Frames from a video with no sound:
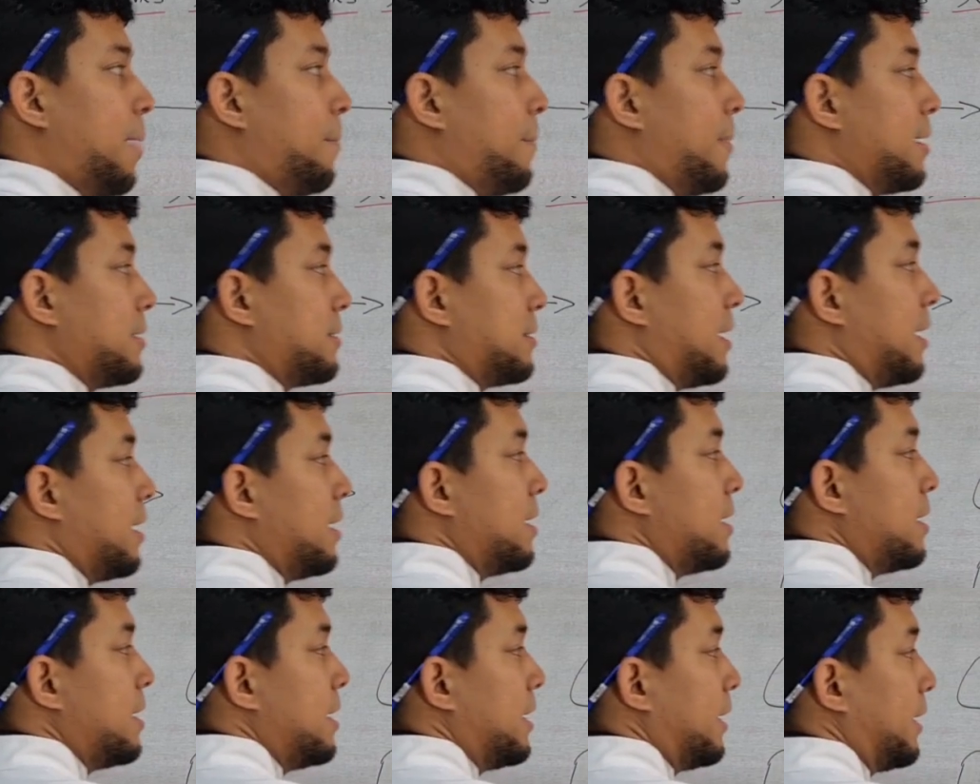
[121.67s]
la
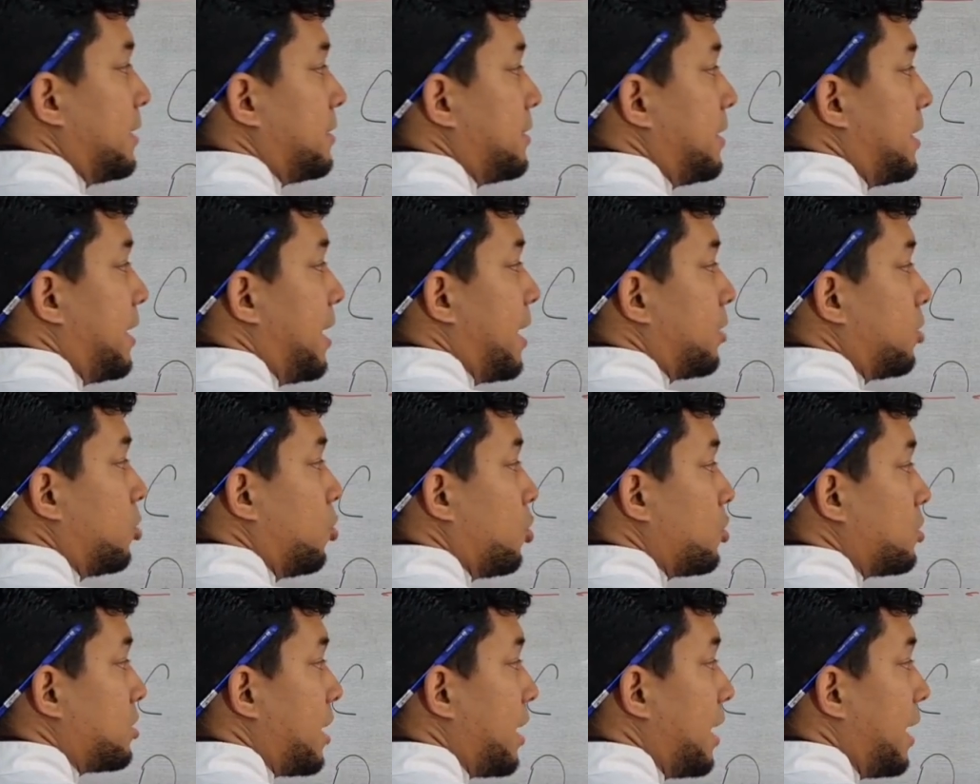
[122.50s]
masa, que sería
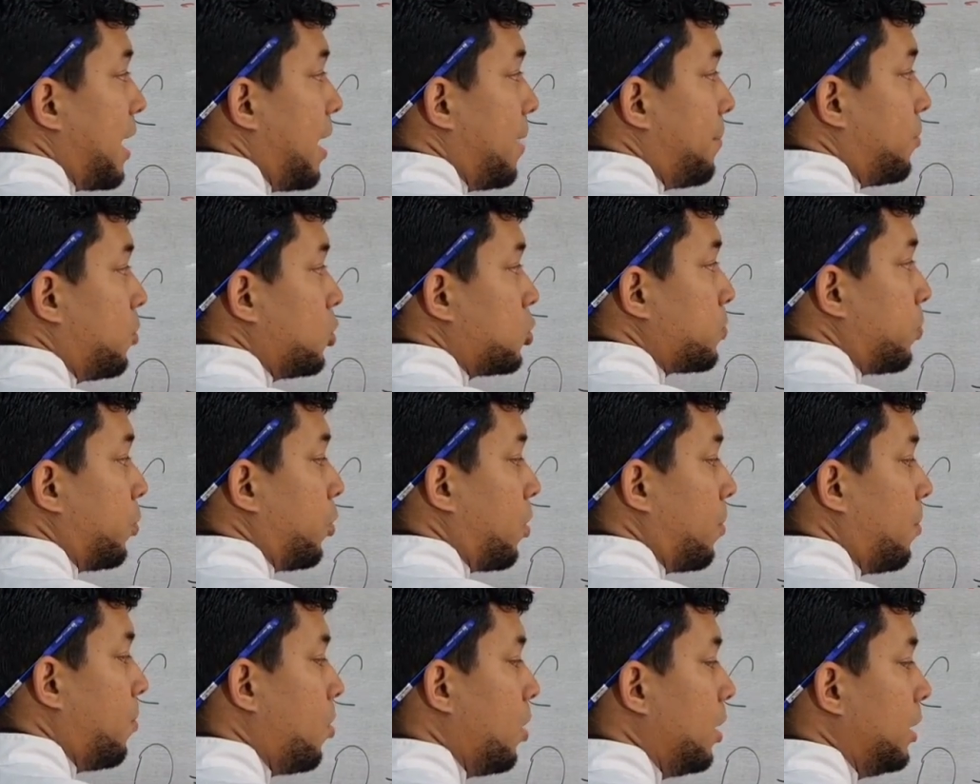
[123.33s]
12 gramos
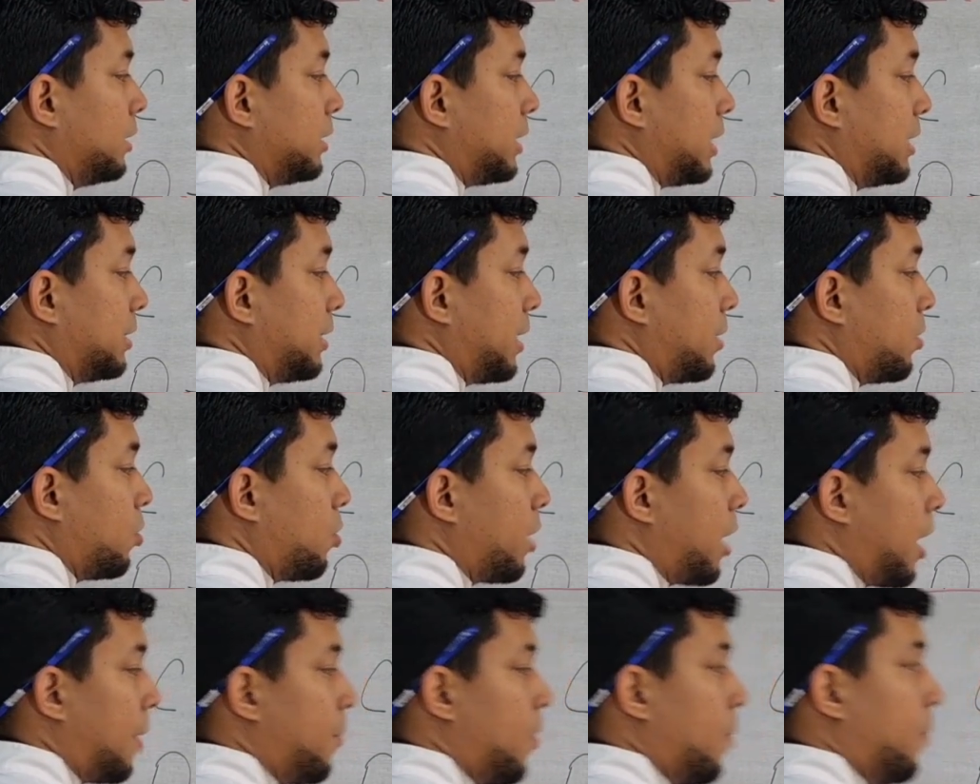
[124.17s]
por mol,
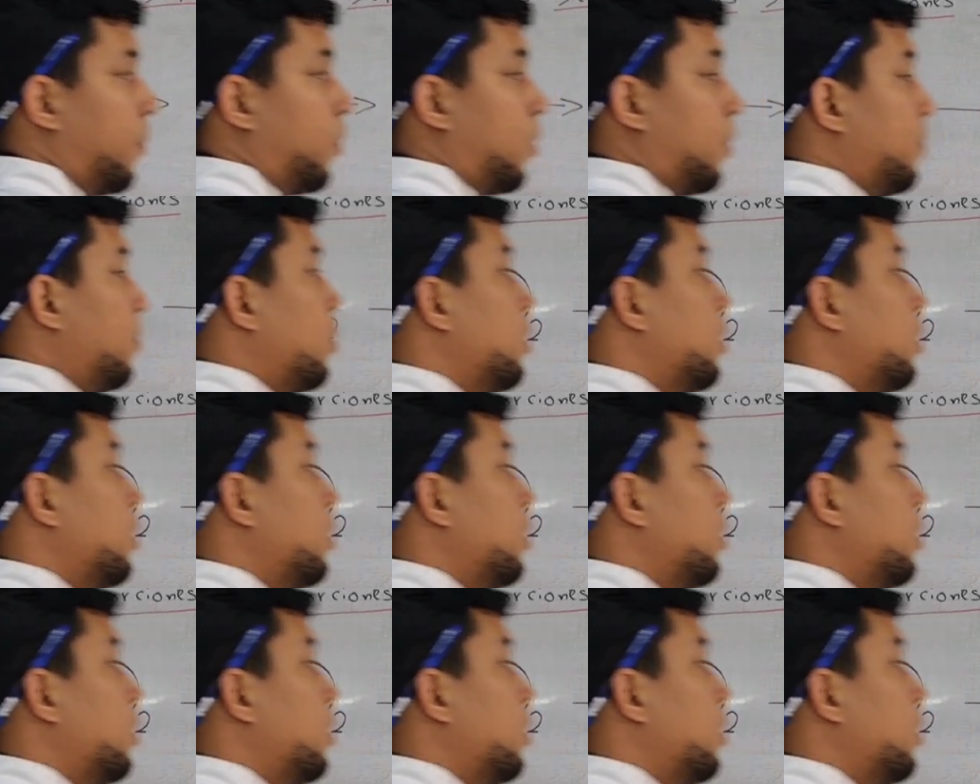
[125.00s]
32 gramos por